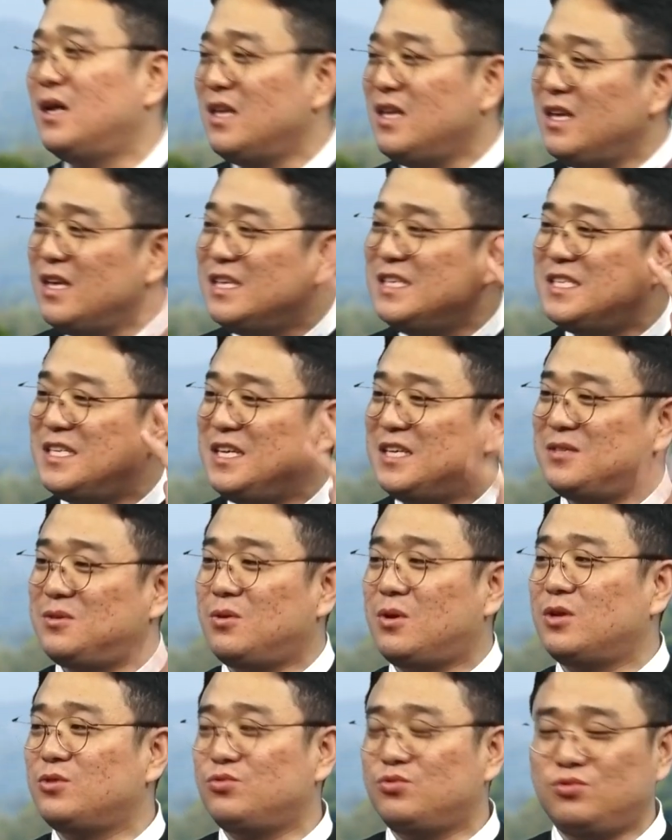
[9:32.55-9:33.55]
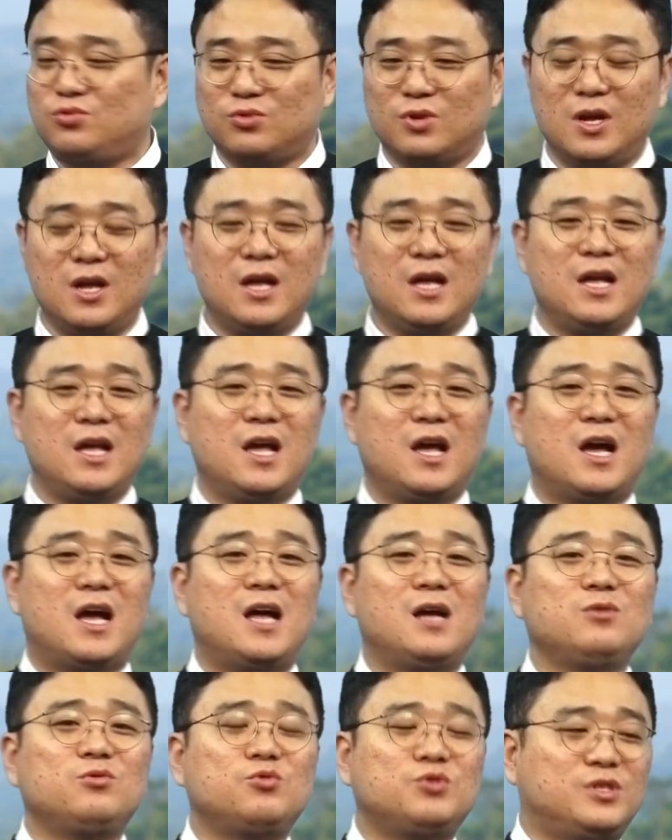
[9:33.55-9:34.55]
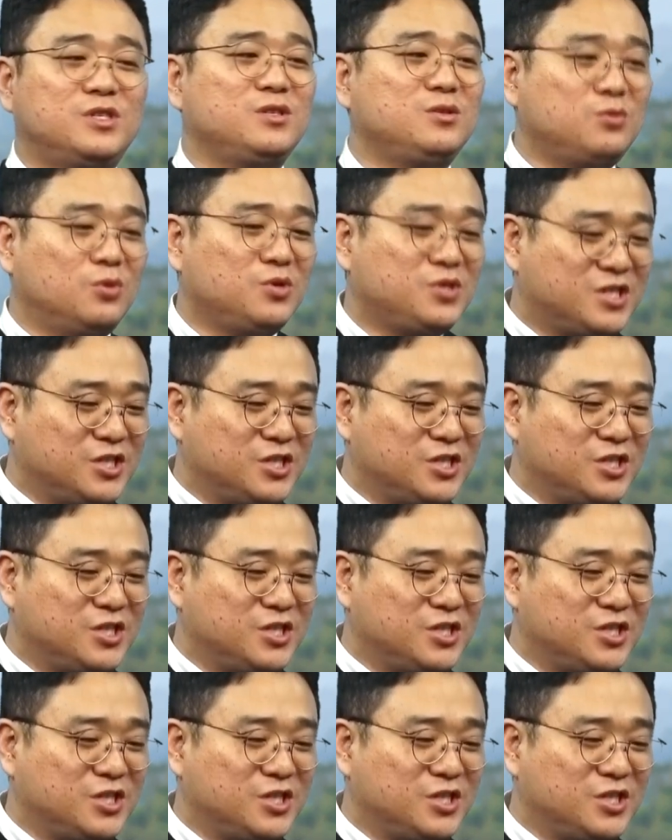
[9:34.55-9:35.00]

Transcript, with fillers: 이 인식이 있어가지고 한국식으로